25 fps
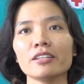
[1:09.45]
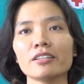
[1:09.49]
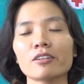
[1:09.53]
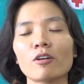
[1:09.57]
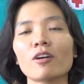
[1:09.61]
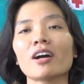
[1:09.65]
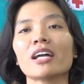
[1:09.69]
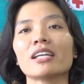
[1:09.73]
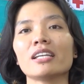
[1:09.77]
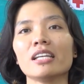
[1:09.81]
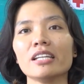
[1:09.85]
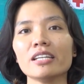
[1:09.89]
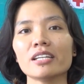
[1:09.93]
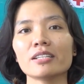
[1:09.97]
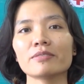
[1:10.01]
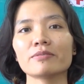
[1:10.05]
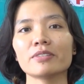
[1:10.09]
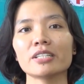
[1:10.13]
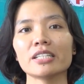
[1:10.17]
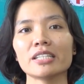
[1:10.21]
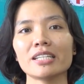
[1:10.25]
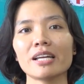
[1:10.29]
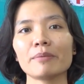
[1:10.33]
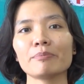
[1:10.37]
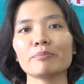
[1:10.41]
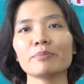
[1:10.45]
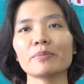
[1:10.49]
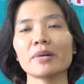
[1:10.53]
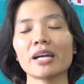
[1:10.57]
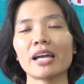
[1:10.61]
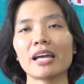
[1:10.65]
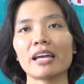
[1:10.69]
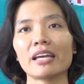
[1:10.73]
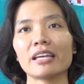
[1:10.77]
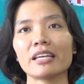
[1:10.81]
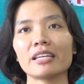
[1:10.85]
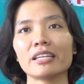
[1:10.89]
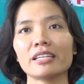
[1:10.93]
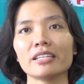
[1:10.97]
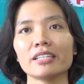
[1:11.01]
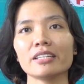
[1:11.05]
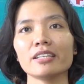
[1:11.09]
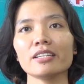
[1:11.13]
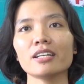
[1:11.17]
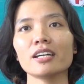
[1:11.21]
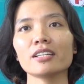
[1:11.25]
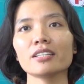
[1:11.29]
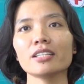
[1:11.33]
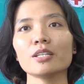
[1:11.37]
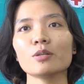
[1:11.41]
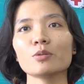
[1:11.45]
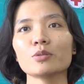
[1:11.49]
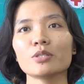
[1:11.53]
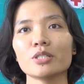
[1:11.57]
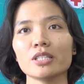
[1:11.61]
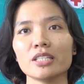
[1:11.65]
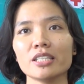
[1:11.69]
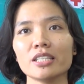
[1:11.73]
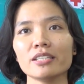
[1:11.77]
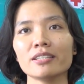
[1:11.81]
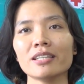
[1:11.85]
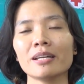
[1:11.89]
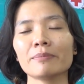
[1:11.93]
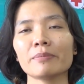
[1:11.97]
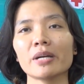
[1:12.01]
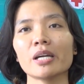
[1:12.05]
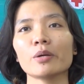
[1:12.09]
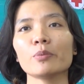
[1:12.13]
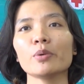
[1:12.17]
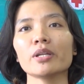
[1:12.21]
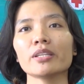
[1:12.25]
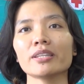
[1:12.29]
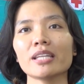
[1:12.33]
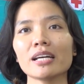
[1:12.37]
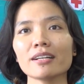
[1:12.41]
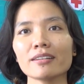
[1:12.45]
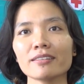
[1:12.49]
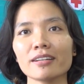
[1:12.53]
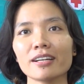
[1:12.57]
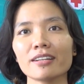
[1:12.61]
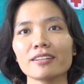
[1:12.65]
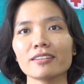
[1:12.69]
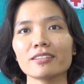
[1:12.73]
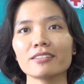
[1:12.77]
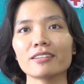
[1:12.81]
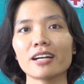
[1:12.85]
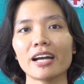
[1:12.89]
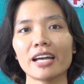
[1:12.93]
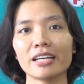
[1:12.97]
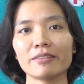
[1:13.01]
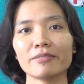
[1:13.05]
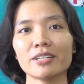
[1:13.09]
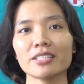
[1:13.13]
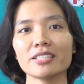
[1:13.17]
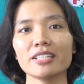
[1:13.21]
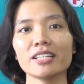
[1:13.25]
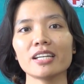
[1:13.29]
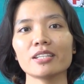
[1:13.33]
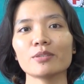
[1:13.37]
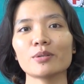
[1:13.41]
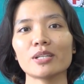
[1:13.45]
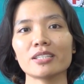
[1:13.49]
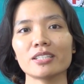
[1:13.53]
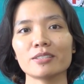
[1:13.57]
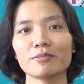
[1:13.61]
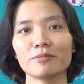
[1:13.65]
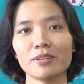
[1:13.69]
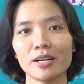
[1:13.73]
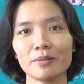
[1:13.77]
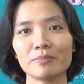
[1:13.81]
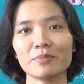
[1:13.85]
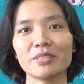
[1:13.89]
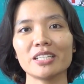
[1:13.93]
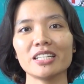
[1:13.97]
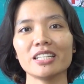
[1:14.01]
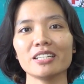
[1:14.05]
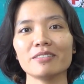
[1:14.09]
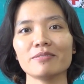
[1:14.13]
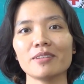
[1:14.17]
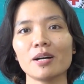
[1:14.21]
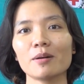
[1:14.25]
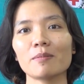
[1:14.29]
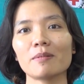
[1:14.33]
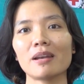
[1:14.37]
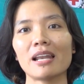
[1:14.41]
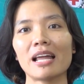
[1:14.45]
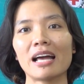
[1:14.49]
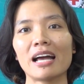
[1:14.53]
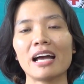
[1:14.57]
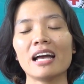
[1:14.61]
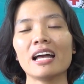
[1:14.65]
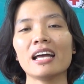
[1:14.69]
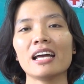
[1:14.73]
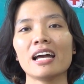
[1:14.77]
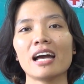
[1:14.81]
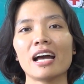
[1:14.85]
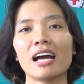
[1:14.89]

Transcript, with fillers: nó gắn liền với năm cái tiêu chí năm cái nguyên tắc thực hành vệ sinh an toàn thực phẩm thì hy vọng là